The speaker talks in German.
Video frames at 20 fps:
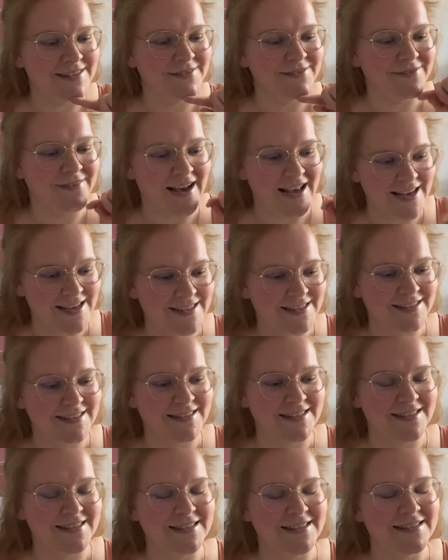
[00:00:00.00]
weiß,
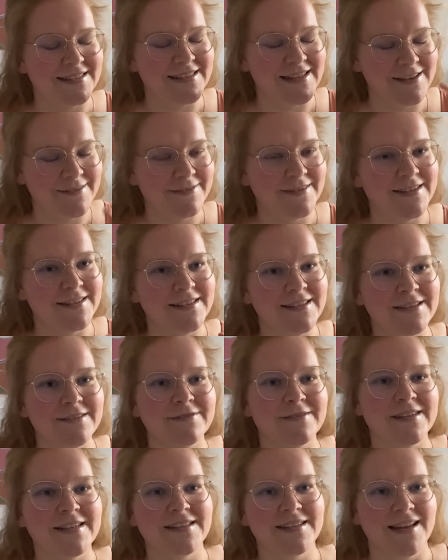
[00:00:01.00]
dass sie definitiv
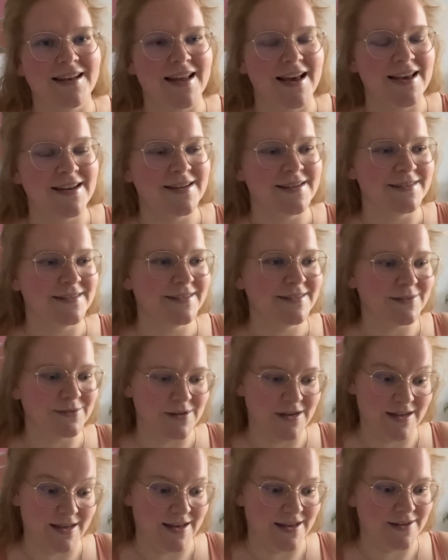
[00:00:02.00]
nicht alleine ist oder
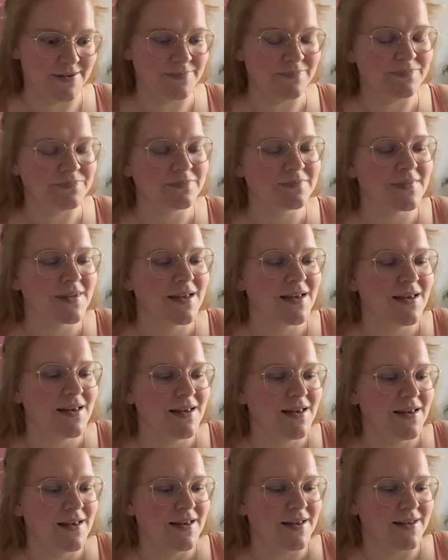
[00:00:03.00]
er.
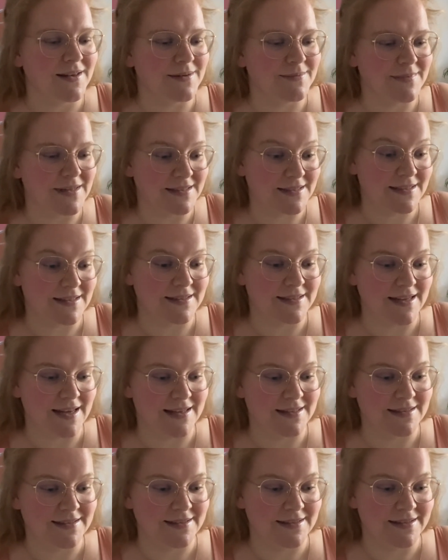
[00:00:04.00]
Ähm, das ist das
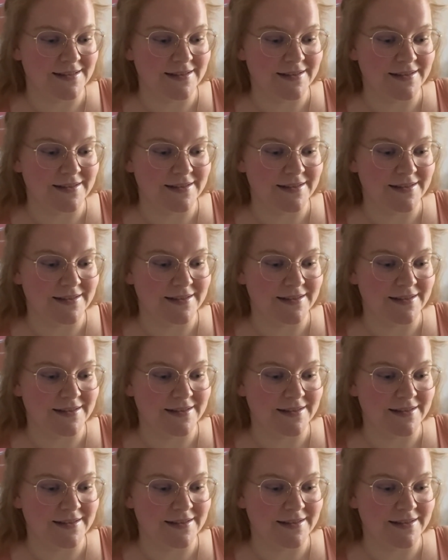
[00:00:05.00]
Erste.